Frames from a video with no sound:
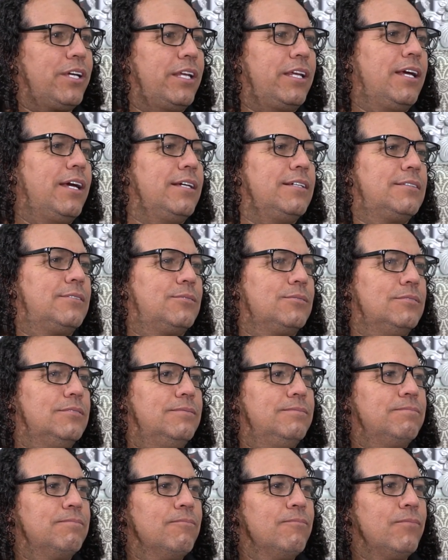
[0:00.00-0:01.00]
yo quería esto.
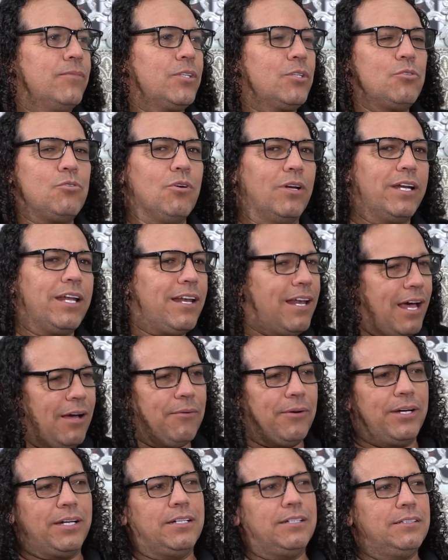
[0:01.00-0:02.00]
Yo
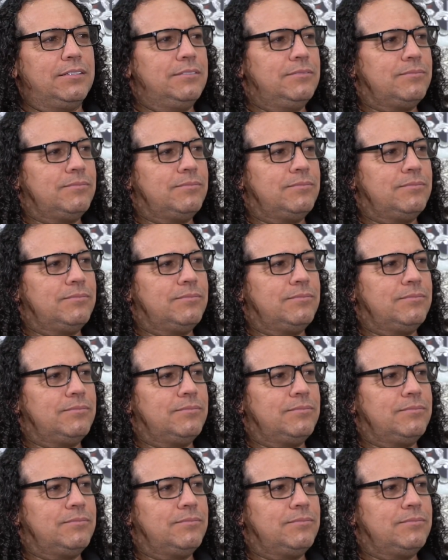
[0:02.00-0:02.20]
anhelaba.